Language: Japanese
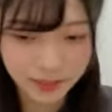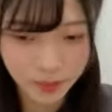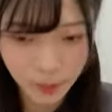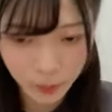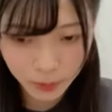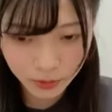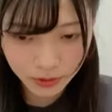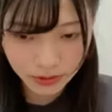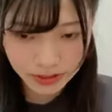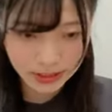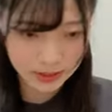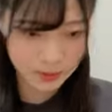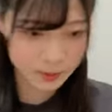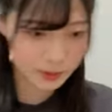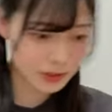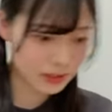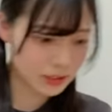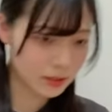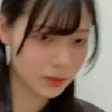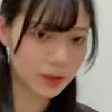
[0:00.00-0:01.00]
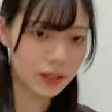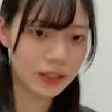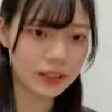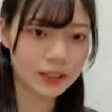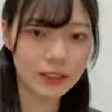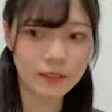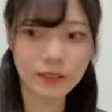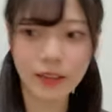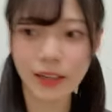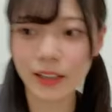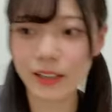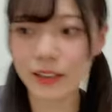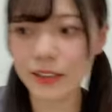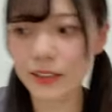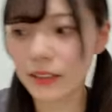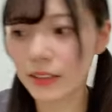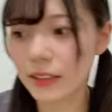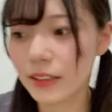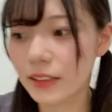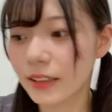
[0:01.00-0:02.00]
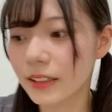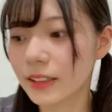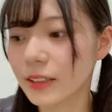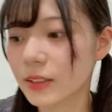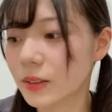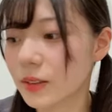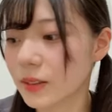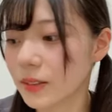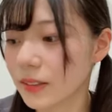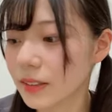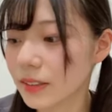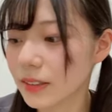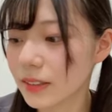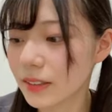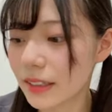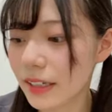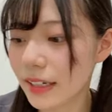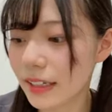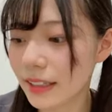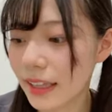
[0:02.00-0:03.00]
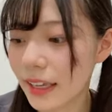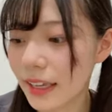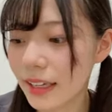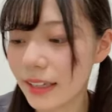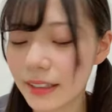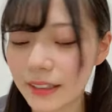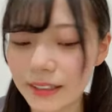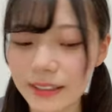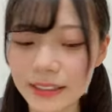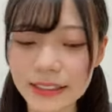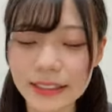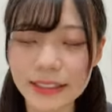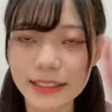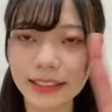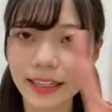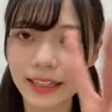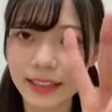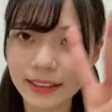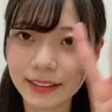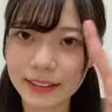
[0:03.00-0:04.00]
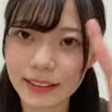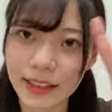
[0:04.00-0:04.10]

ともちん推しの方は。そうそれがね2位が